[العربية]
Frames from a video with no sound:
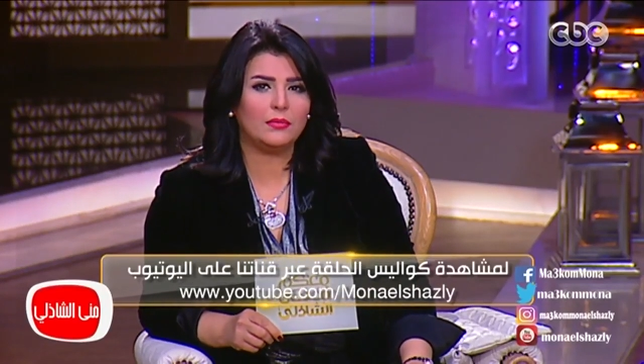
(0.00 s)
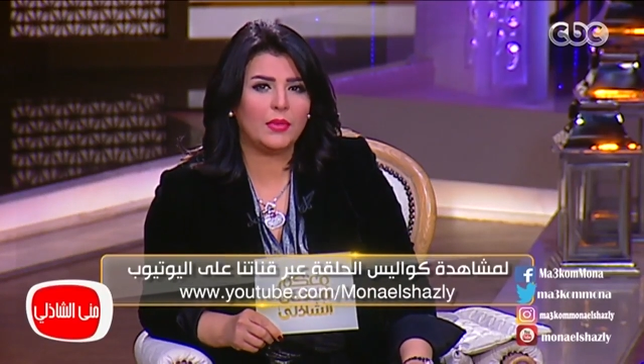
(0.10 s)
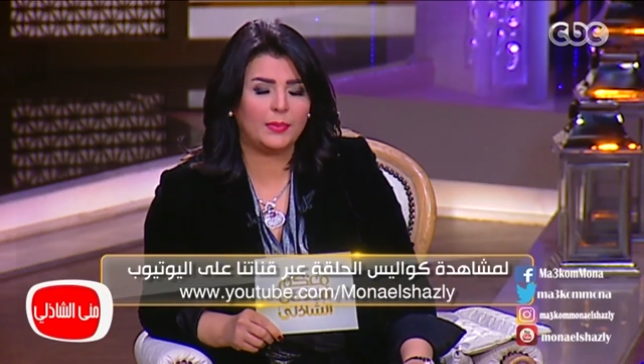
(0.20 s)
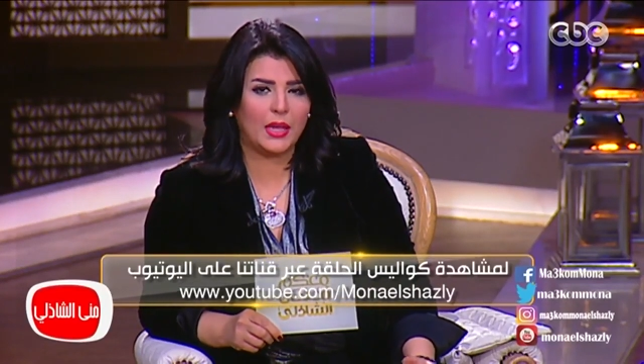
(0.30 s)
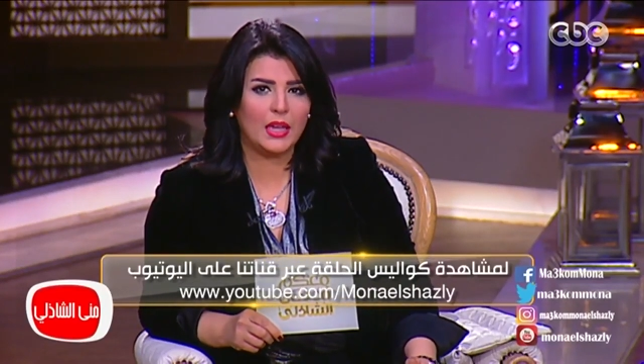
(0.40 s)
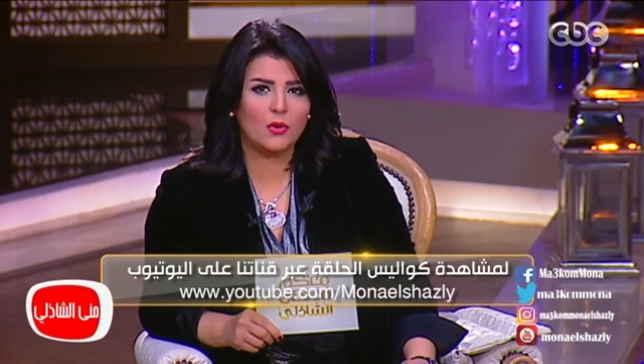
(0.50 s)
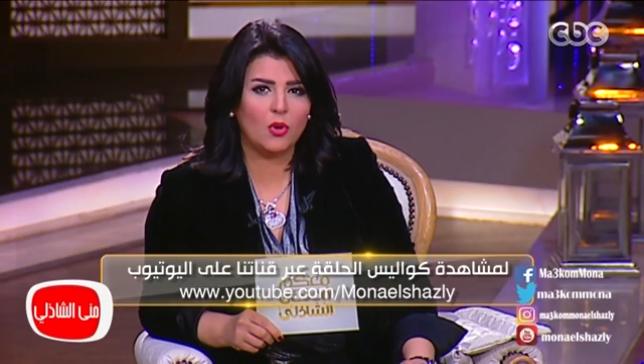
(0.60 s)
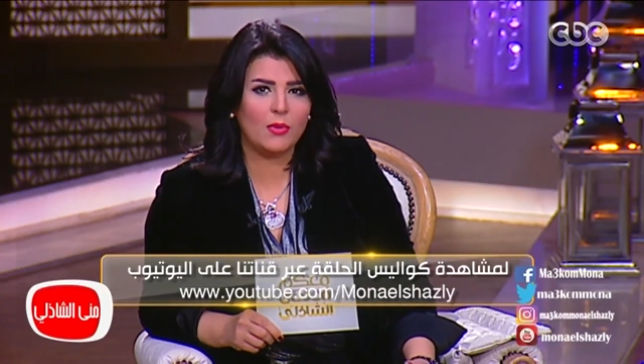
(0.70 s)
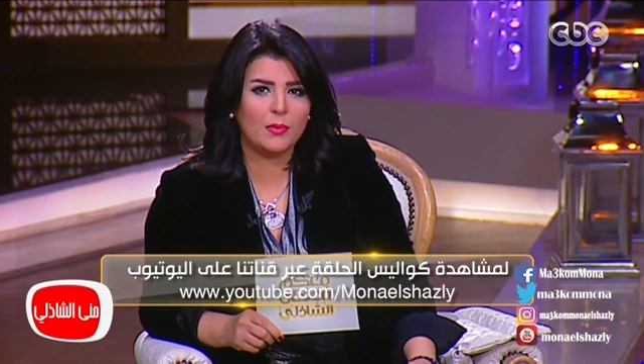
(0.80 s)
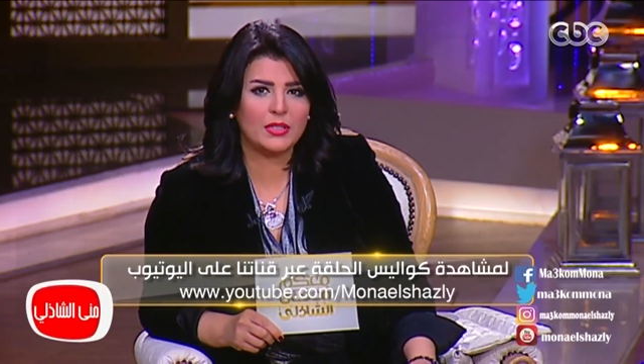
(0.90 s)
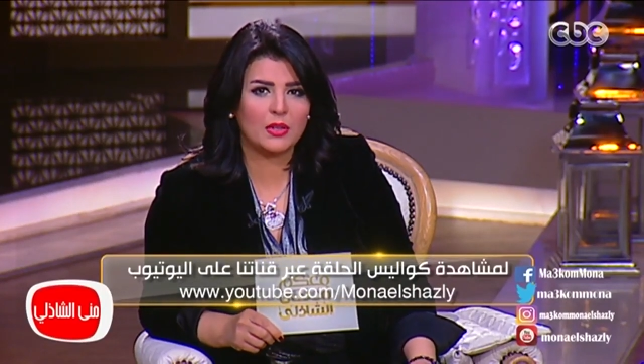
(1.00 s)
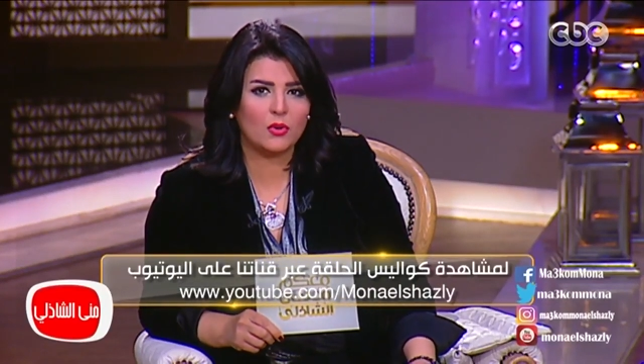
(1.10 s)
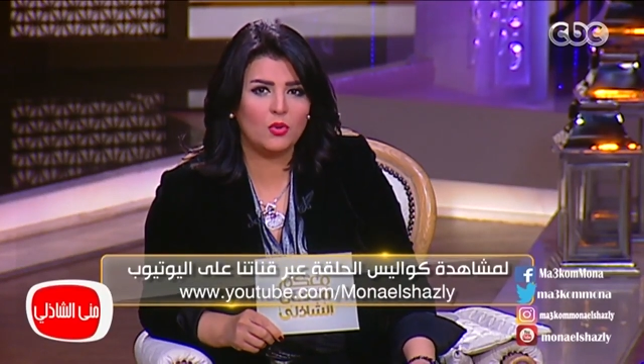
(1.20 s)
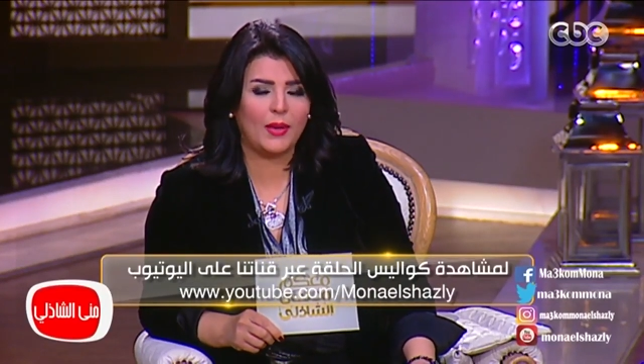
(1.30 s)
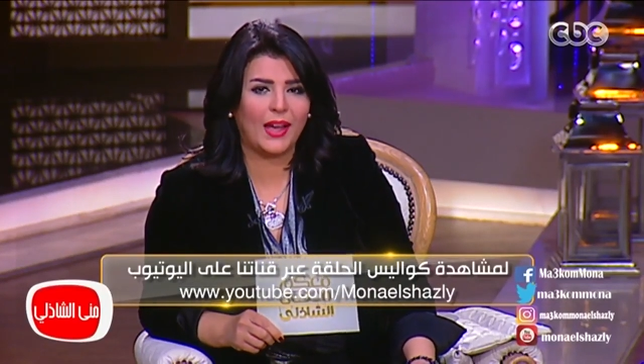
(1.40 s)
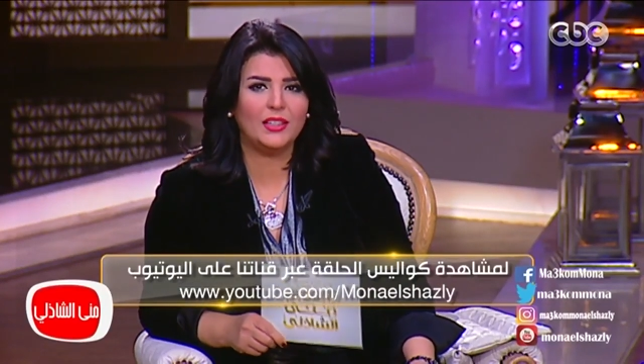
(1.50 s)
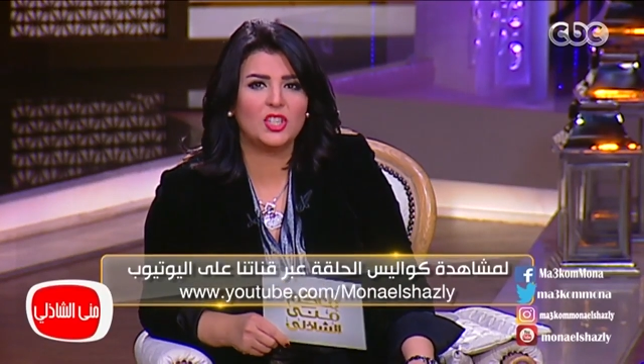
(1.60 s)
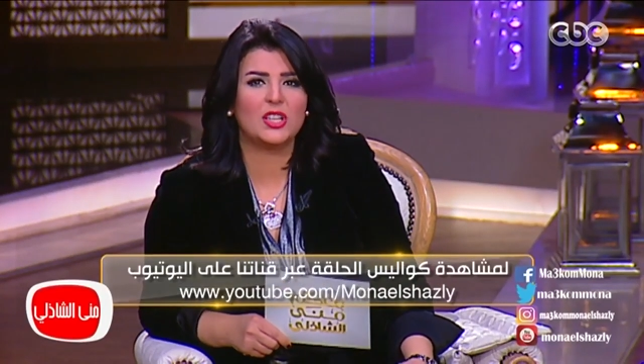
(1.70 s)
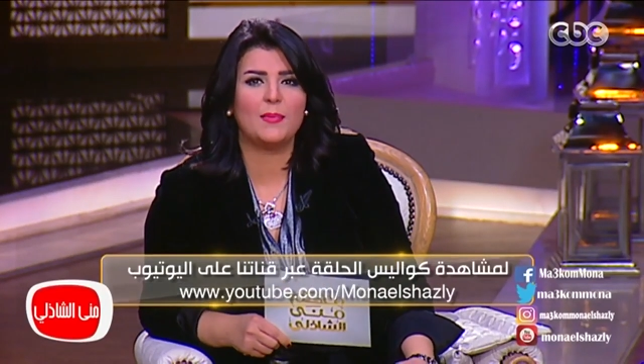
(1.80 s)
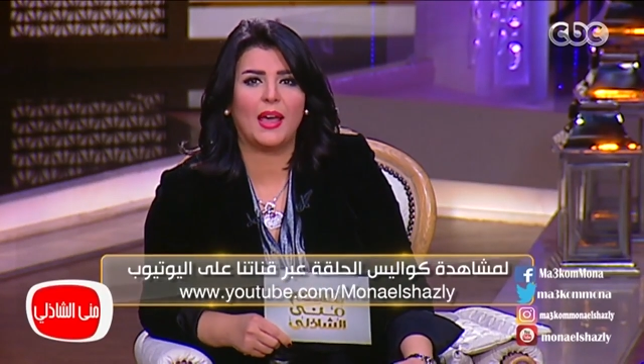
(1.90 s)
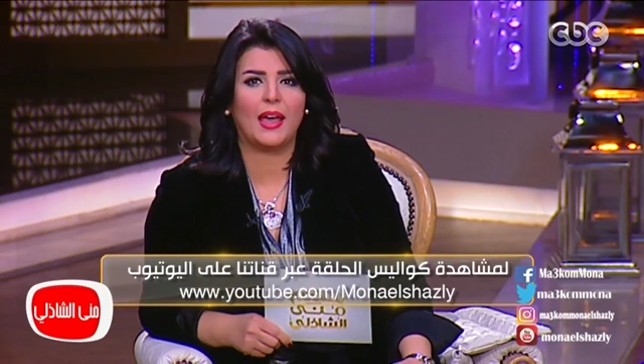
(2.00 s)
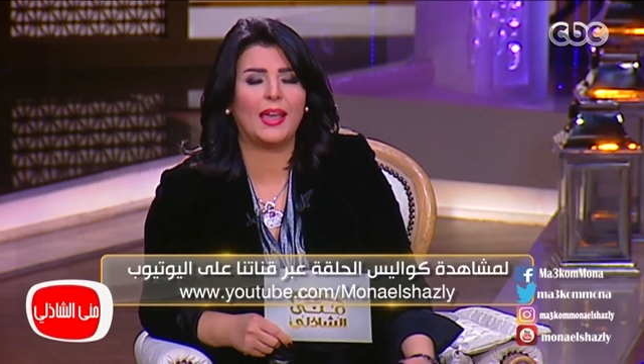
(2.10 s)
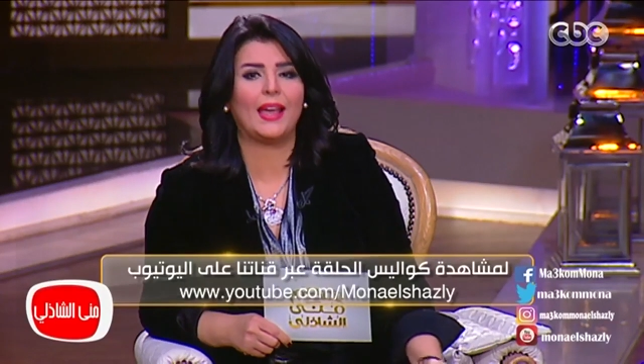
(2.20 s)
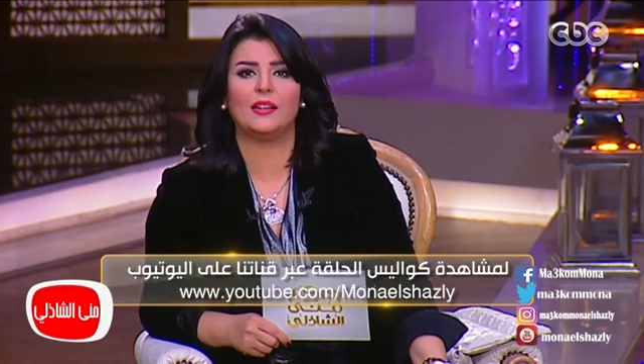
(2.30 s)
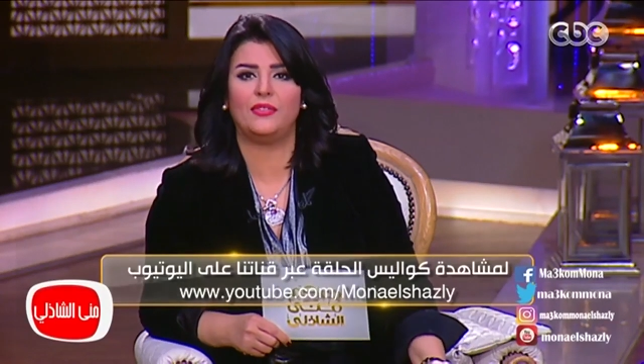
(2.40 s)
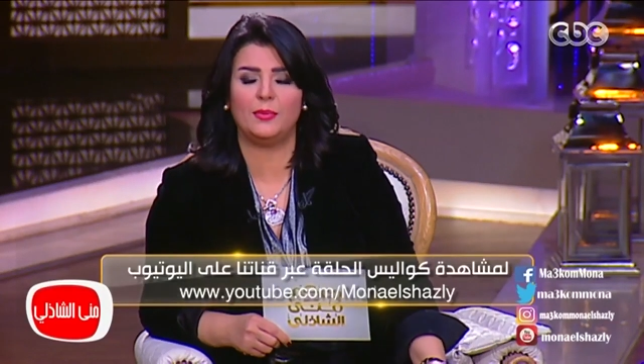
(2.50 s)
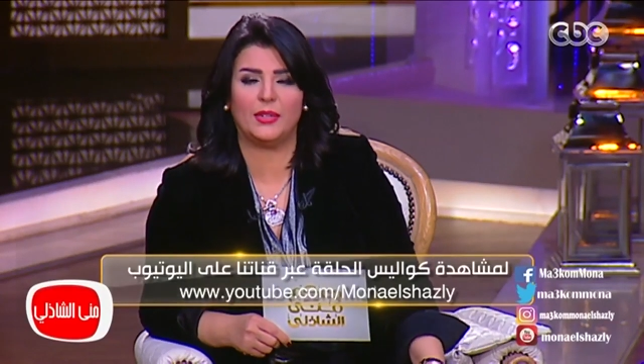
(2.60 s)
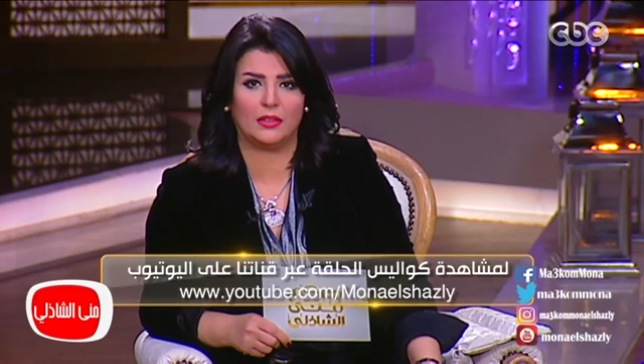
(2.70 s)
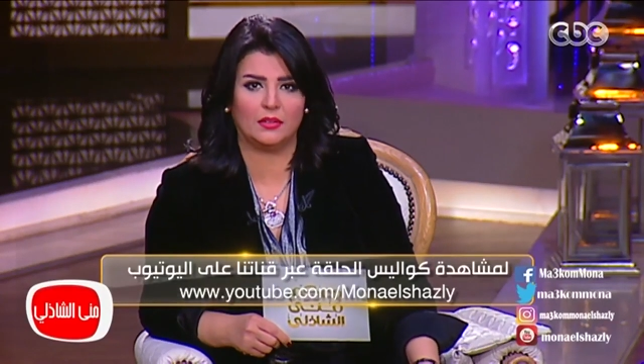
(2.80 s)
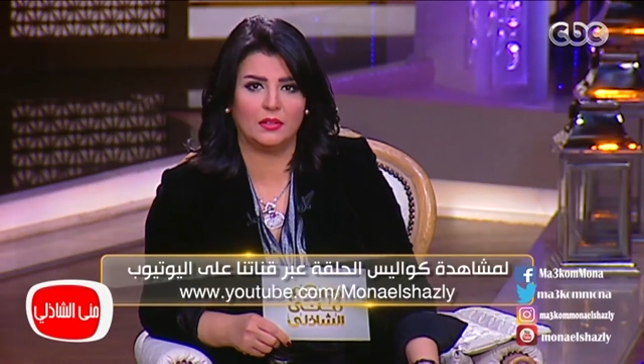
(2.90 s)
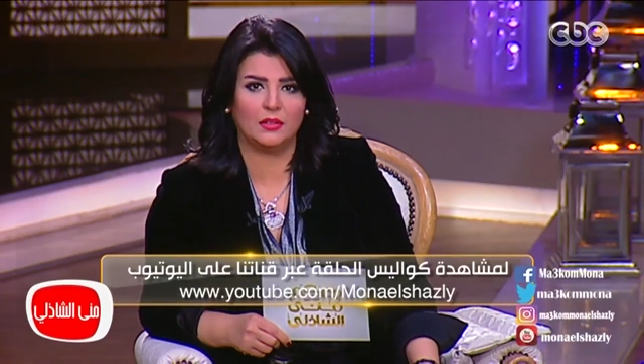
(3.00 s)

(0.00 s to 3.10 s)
مبدئيا وهما بيصوروه محدش سمع حاجه عن الفيلم ده